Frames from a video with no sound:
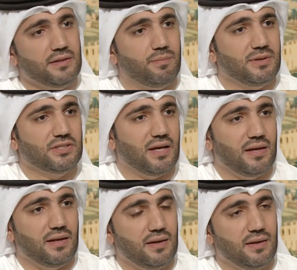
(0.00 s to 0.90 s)
عند مجال
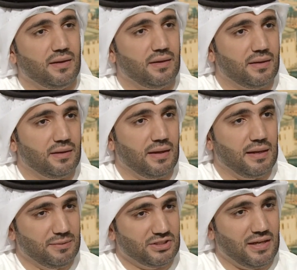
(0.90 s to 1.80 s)

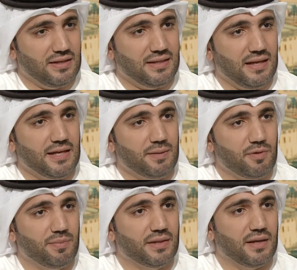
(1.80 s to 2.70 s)
المجال
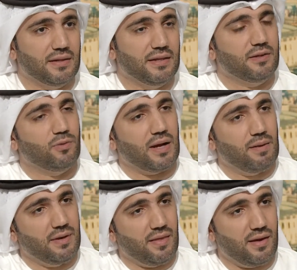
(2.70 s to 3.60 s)
التعليمي بالتحديد
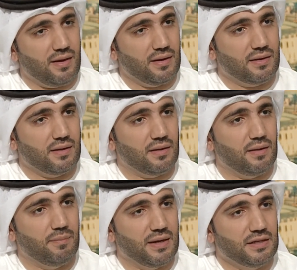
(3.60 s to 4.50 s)
وقبل
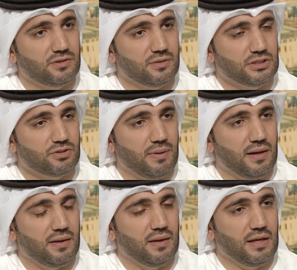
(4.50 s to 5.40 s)
ذلك ما
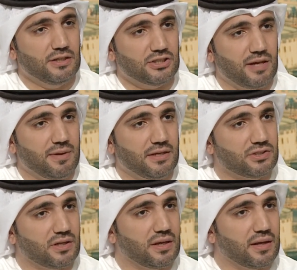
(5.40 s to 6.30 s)
يجمع الشعبين
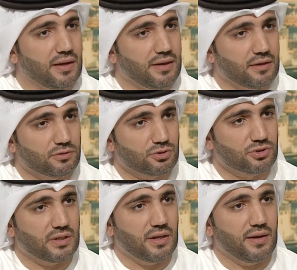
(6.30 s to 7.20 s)
الشقيقين
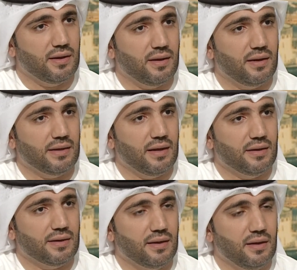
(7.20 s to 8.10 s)
خصوصا أن
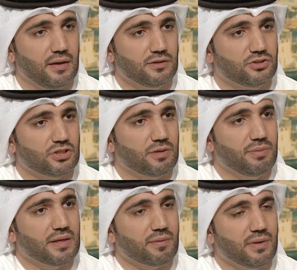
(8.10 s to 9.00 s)
يعني جزء
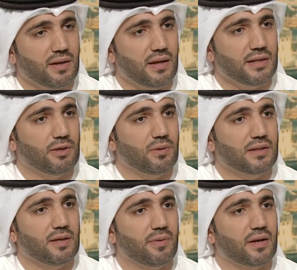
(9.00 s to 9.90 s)
كبير من أهالي دولة
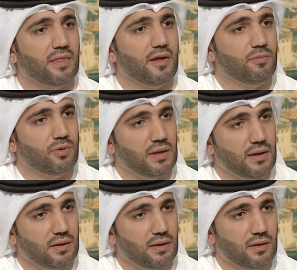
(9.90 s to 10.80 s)
الإمارات ذهبوا إلى
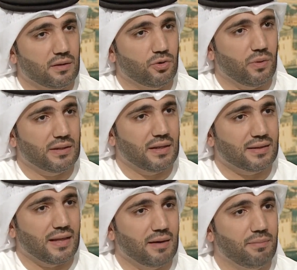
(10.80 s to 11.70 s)
الكويت نعم.
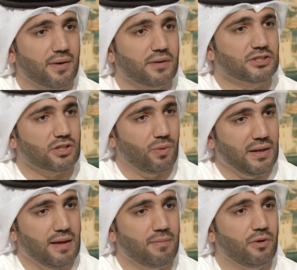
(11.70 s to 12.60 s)
لطلب الرزق نعم،
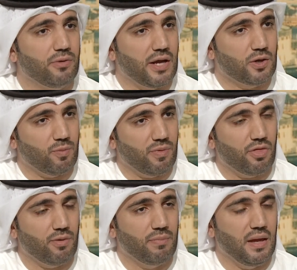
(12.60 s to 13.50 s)
والعمل نعم. هناك نعم ومن
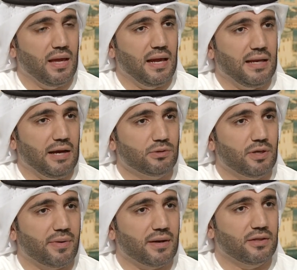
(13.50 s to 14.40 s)
ثم
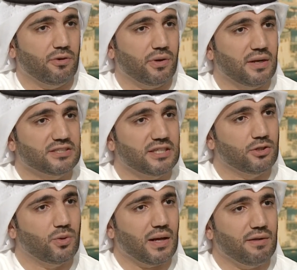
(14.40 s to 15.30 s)
العودة مرة أخرى
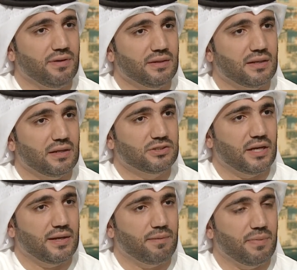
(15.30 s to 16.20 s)
سنتوقف عند
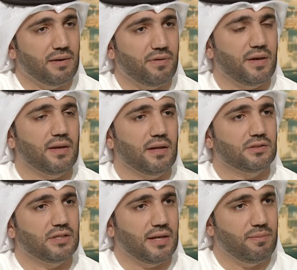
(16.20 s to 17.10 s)
الجانب الفني
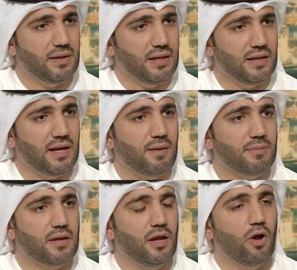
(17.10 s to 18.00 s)
الجانب
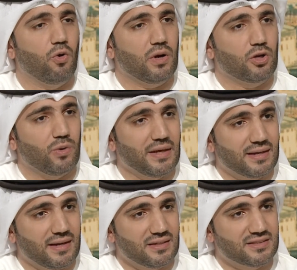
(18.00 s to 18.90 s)
الإعلامي نعم والكويت
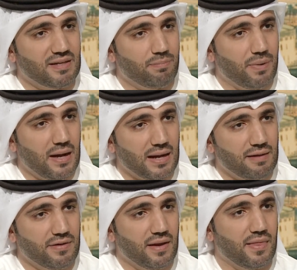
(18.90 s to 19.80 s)
كانت سباقة
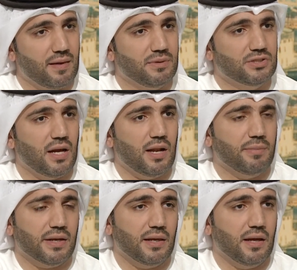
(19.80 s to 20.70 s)
في هذا المجال
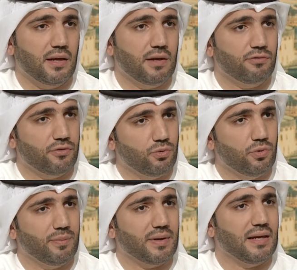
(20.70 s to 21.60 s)
من خلال
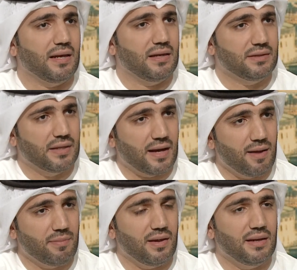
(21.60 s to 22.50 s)
الفنون من خلال
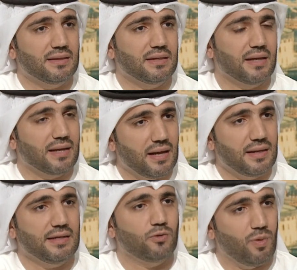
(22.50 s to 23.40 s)
الدراما التي
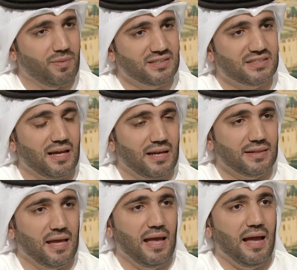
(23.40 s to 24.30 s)
كانت وما زالت
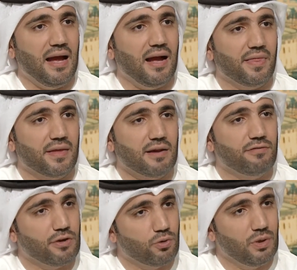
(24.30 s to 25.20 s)
حاضرة
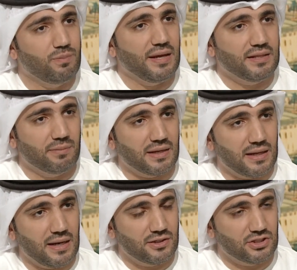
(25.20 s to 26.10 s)
في كل بيت من
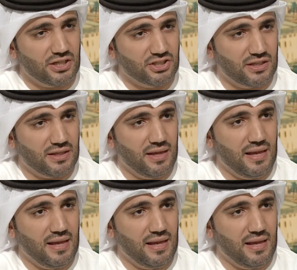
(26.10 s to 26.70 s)
خلال خلال شاشه